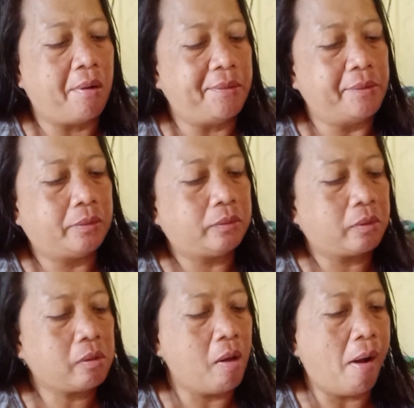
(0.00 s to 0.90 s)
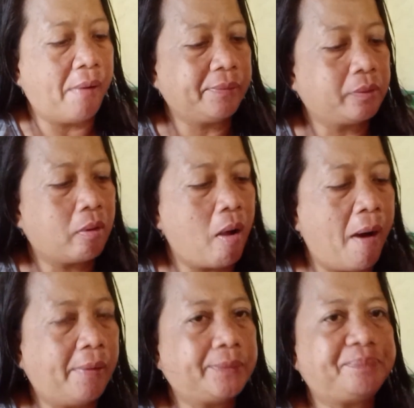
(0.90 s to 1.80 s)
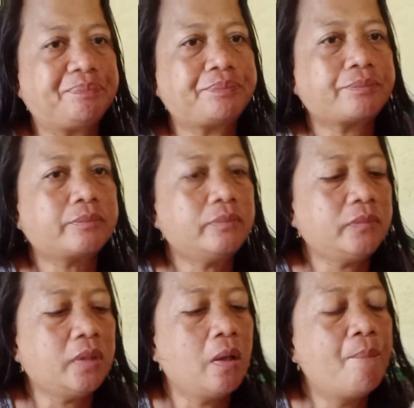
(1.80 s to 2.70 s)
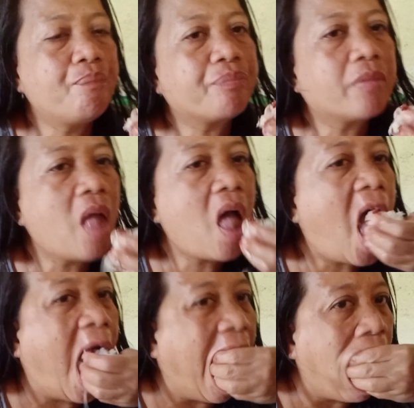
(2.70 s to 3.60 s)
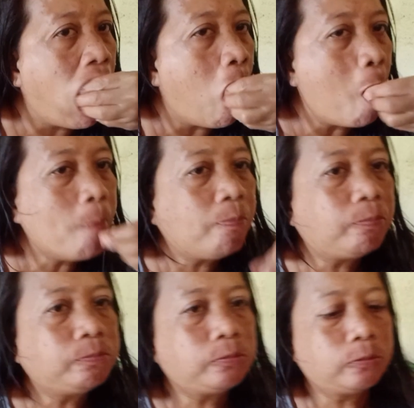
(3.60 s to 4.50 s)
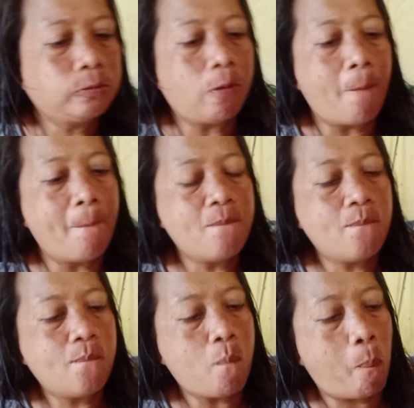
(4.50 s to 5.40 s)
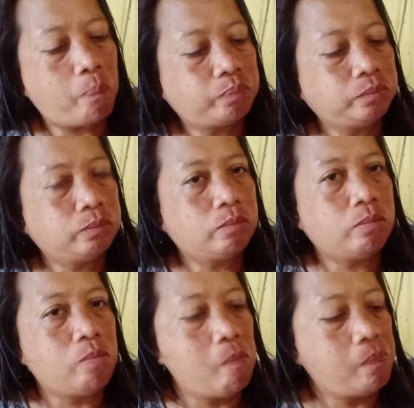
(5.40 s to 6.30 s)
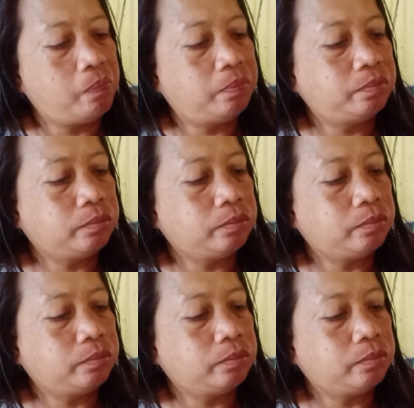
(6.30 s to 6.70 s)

pagkain ko at ako'y magsusundo na sa aking ano, bunso. Ayan, nilulunok ko na lang.